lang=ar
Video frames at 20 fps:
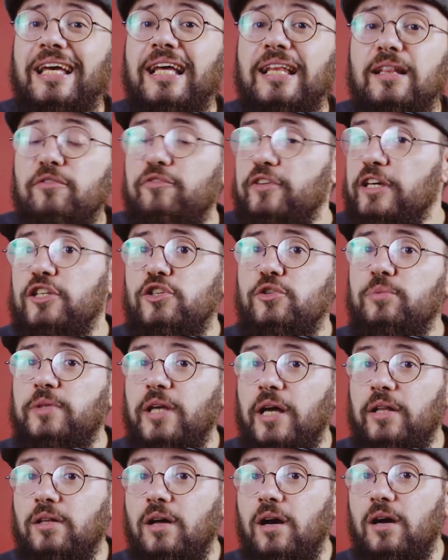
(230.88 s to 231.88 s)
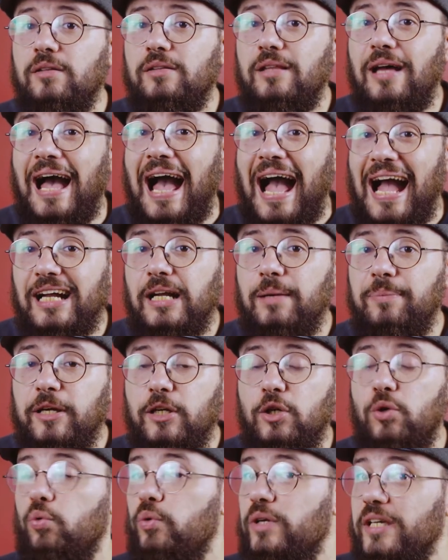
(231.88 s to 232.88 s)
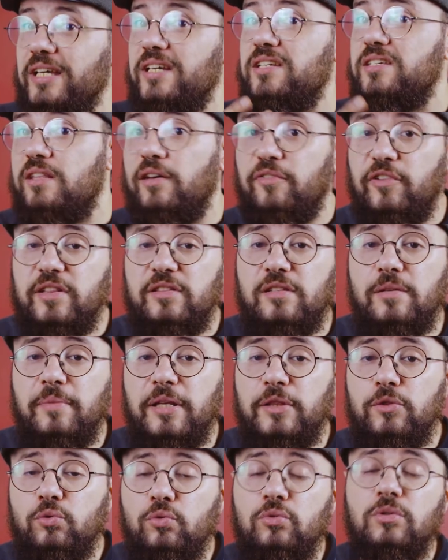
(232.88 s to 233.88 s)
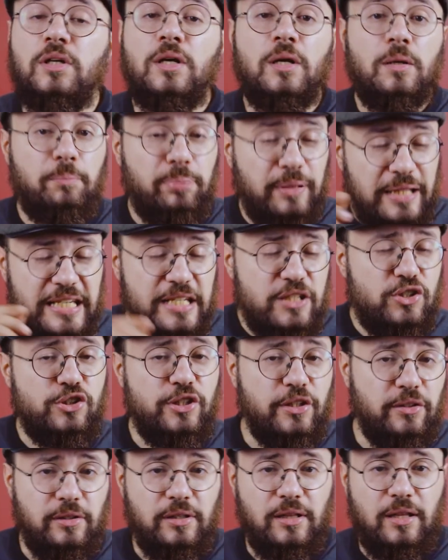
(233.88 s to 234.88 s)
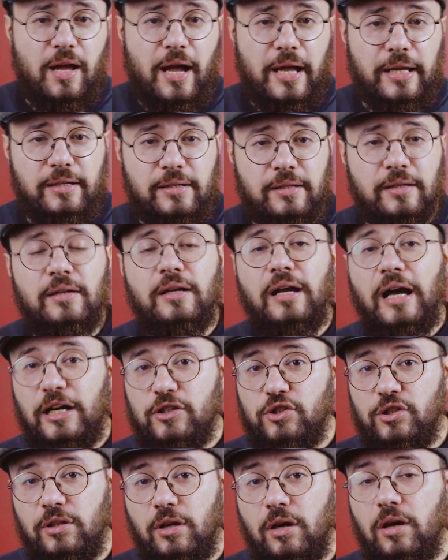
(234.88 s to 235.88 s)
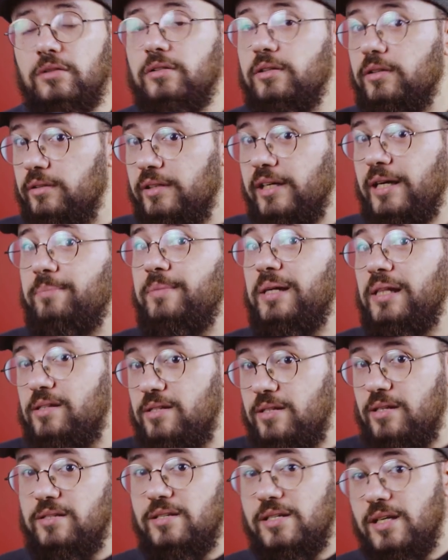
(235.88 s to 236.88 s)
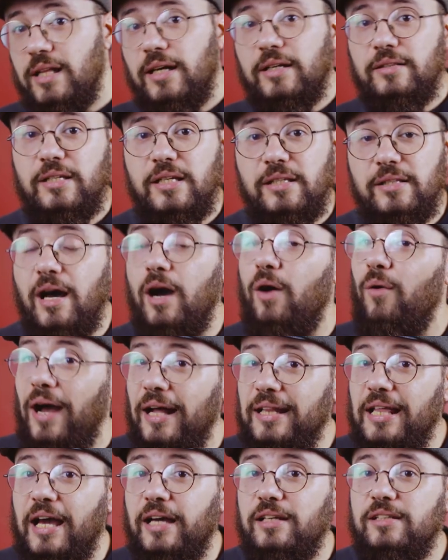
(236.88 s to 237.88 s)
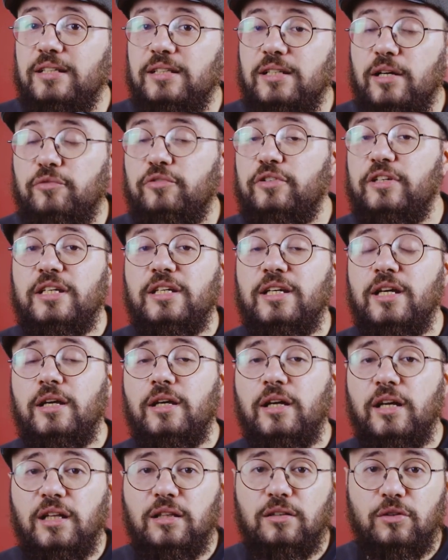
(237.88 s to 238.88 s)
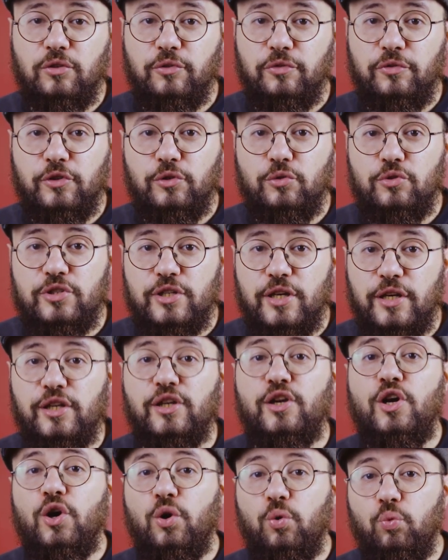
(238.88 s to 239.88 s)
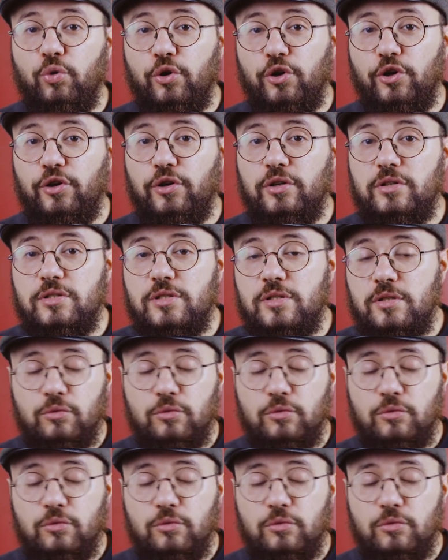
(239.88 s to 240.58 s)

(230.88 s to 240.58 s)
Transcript: الفيديو بتاع النهارده عجبك واستفدت منه بليز شير اند لايك عشان خاطر نعمل سلسله جديده او حلقه جديده في الكونفيوزنج words